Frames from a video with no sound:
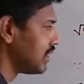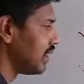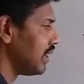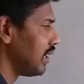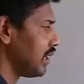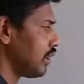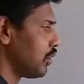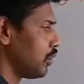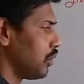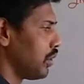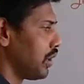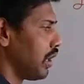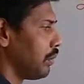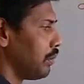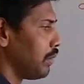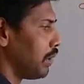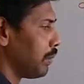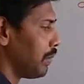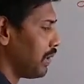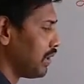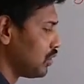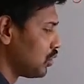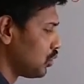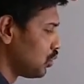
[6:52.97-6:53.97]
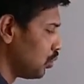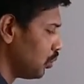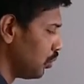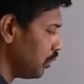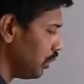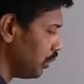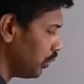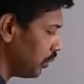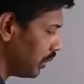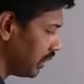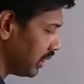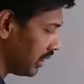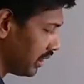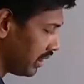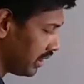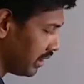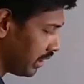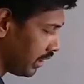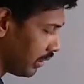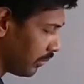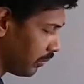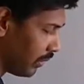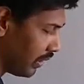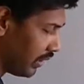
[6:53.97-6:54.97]
सिलेक्ट हो गया मेरे पास टू यूनिट
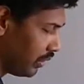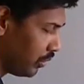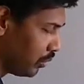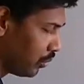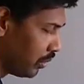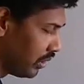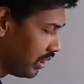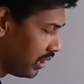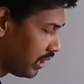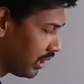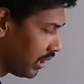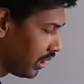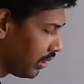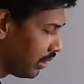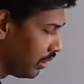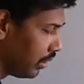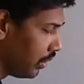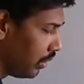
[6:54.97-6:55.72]
ये वन यूनिट है